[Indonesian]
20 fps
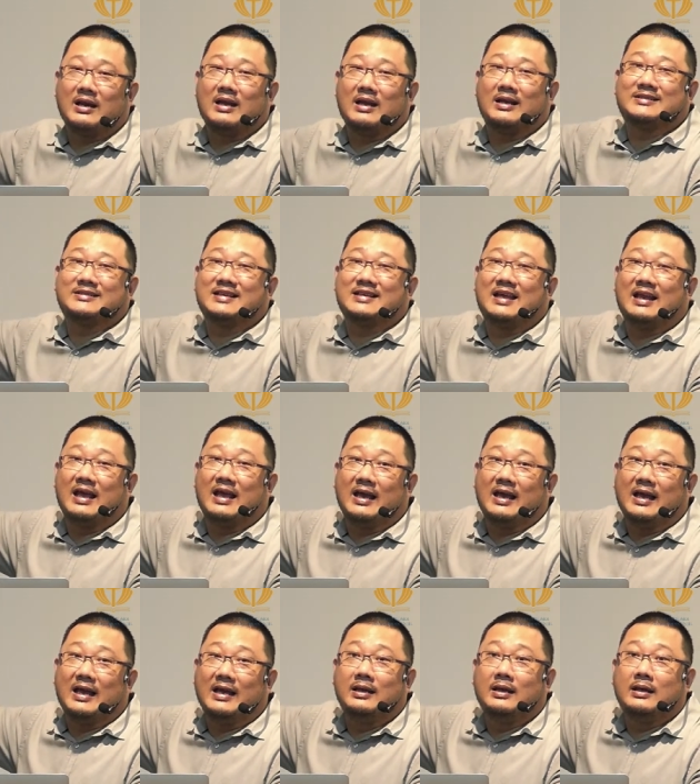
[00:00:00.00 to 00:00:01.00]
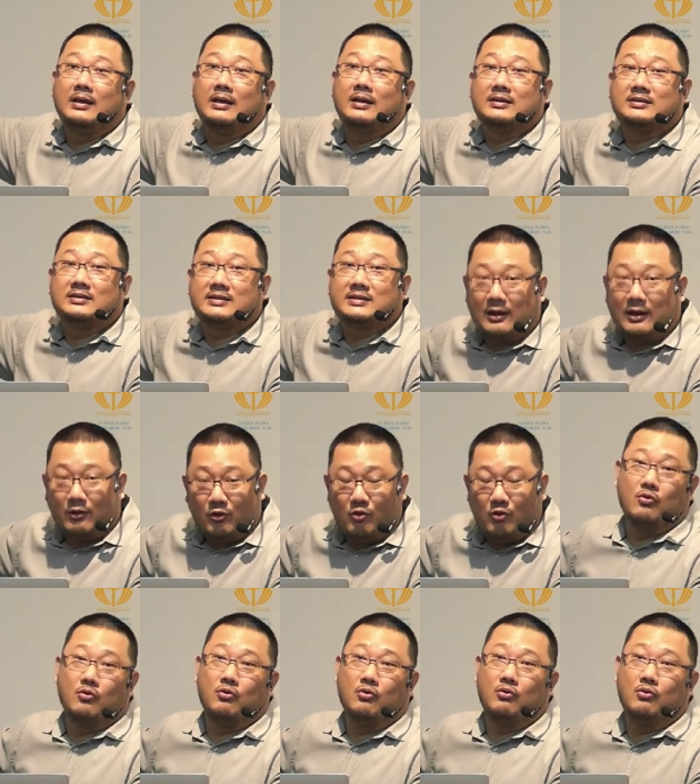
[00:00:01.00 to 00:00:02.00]
kesalahan
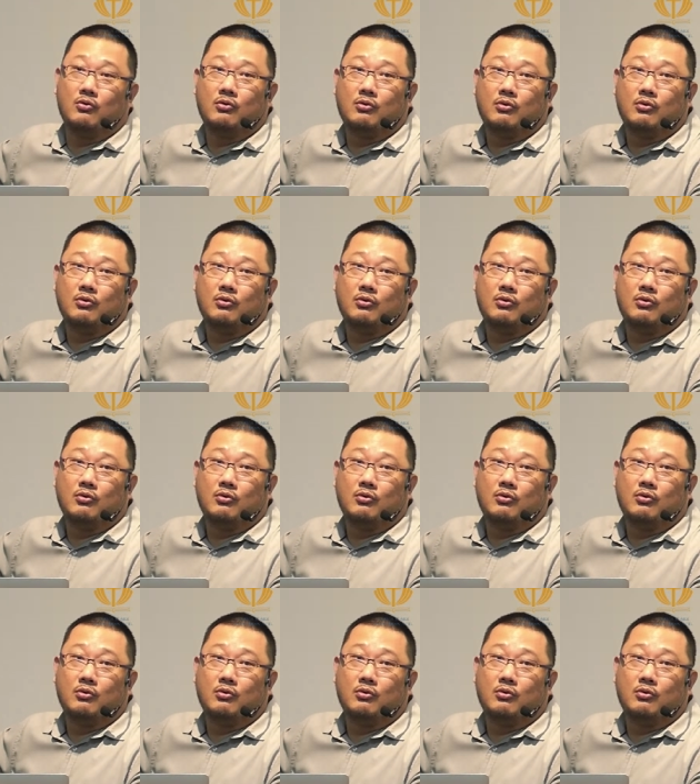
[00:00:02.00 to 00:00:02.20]
Salomo.